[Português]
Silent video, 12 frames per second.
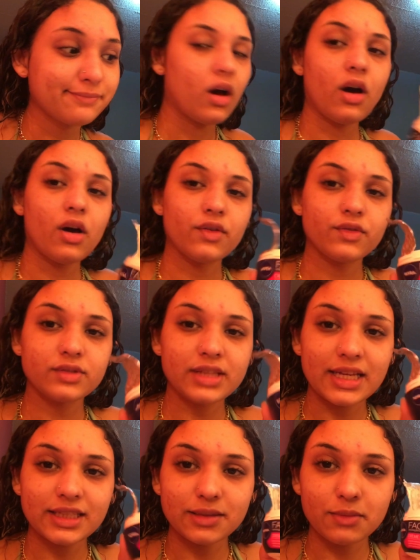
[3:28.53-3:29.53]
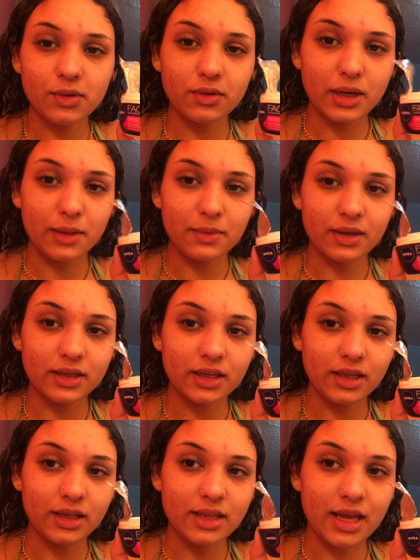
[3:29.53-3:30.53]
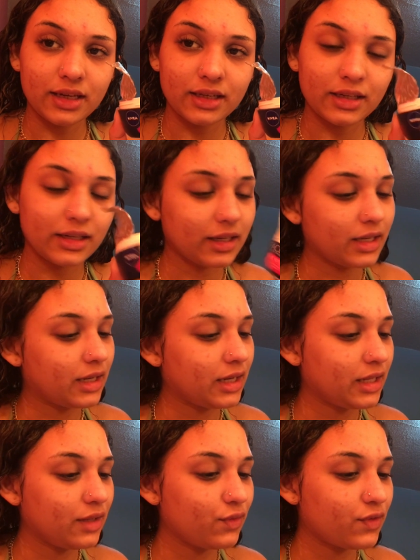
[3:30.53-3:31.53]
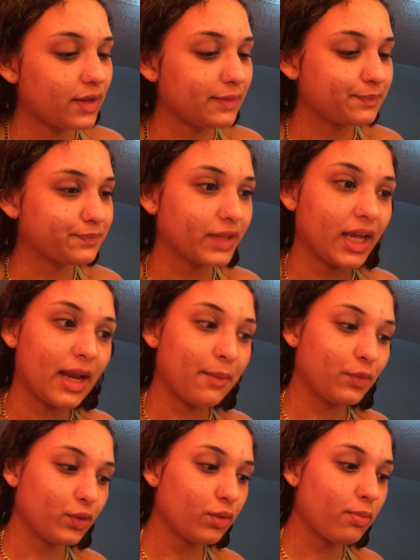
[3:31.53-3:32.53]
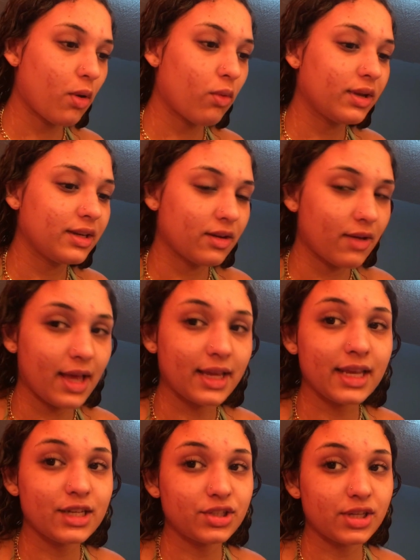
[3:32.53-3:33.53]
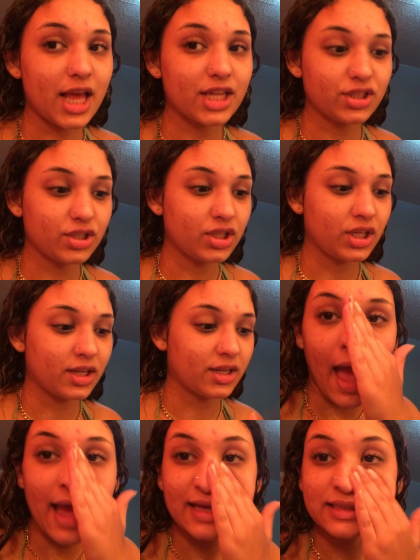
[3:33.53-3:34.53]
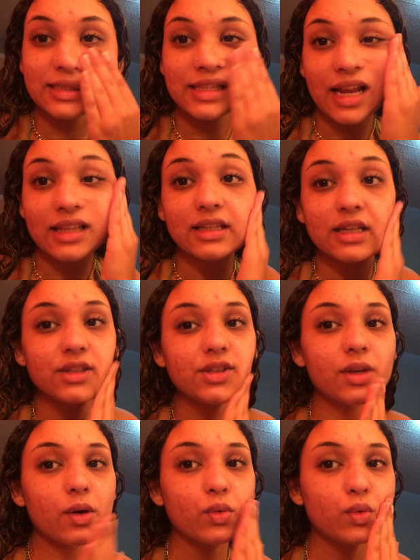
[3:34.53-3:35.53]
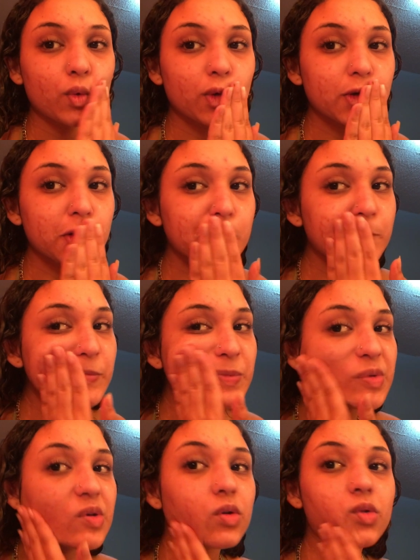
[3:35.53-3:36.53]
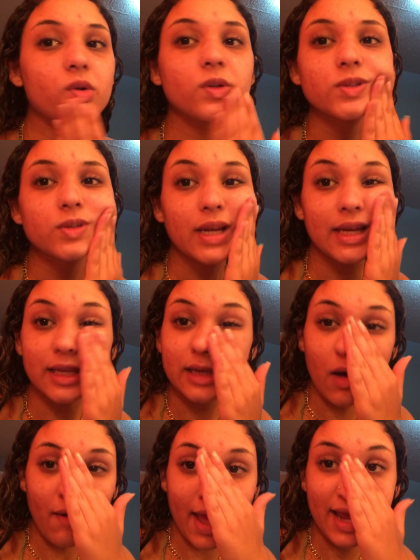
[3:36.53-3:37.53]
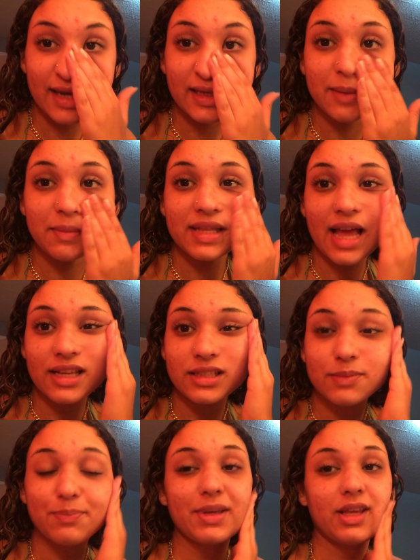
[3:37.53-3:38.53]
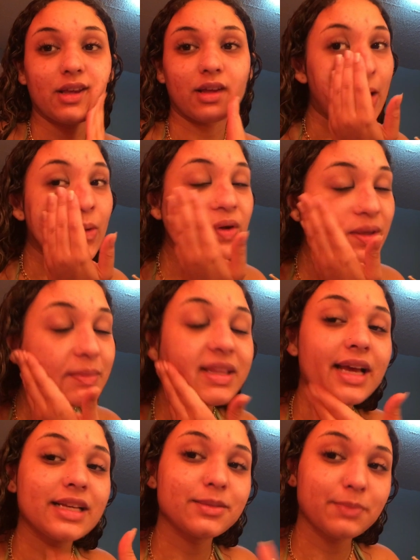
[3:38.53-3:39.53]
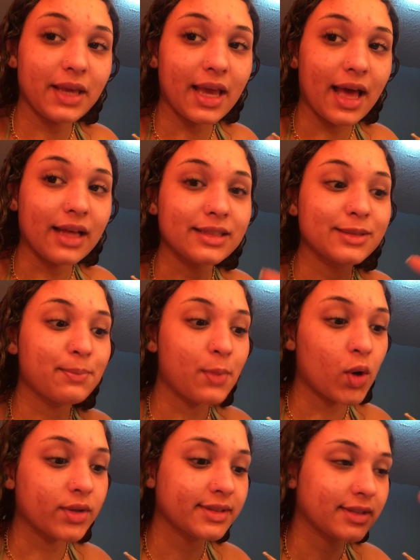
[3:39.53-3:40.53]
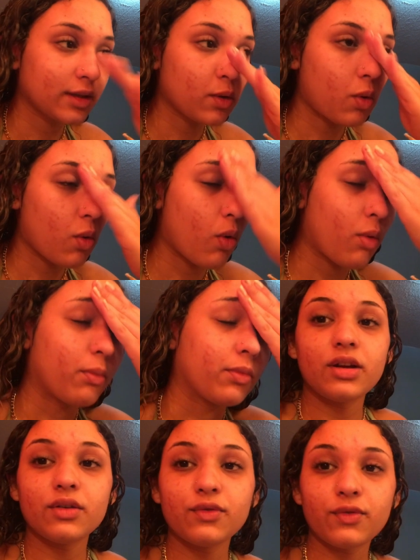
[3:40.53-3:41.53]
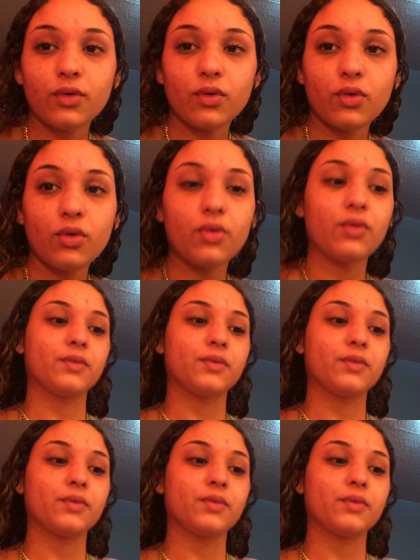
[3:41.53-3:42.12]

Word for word: Ó, eu vou usar esse meu creme aqui da Nivea, que ele é muito bom, ele não é aquele de latinha. É esse hidratante que eu uso no meu rosto, ele não é ele que me dá espinha. O que me dá espinha é as bosta que eu como. Eu vou